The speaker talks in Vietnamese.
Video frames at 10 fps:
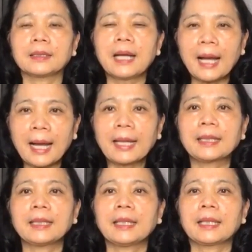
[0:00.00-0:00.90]
Thứ
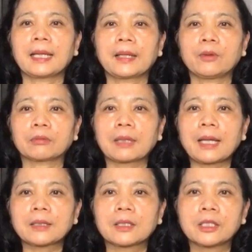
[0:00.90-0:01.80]
hai là động
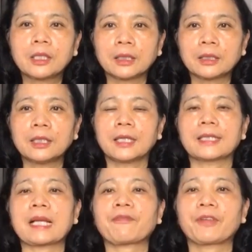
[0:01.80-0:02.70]
tác trườn
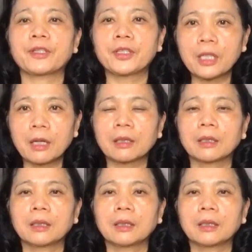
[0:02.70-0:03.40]
người ra phía trước.